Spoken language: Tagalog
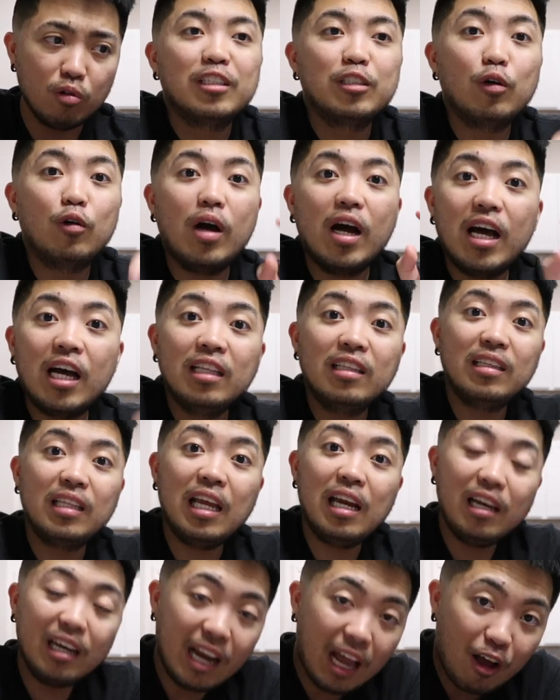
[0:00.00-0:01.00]
So
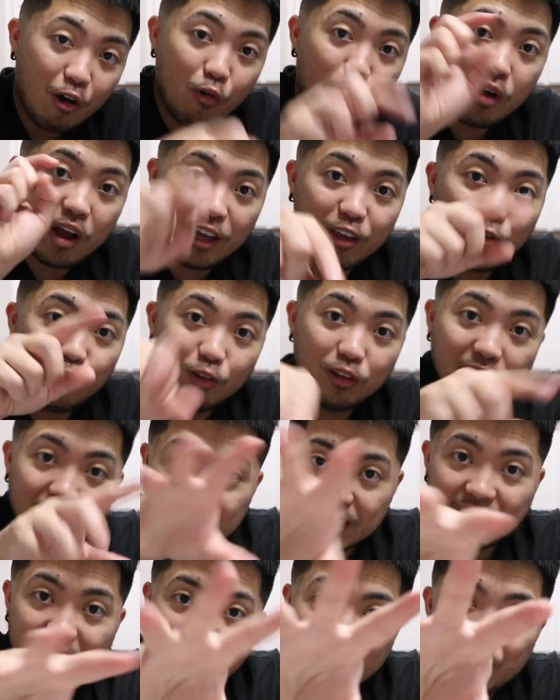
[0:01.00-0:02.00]
until now,
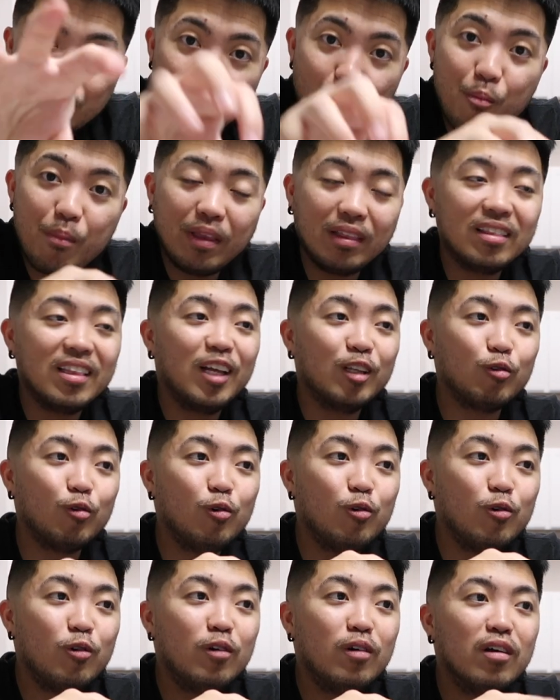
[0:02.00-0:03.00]
ngayon, sa moment na
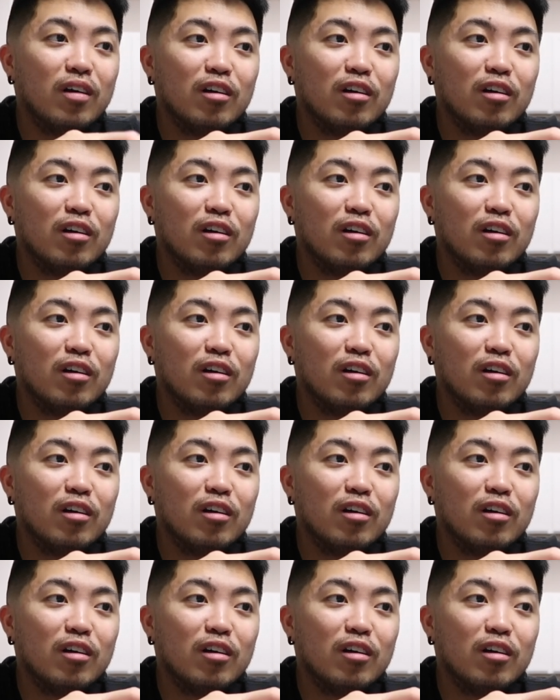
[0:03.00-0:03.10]
to,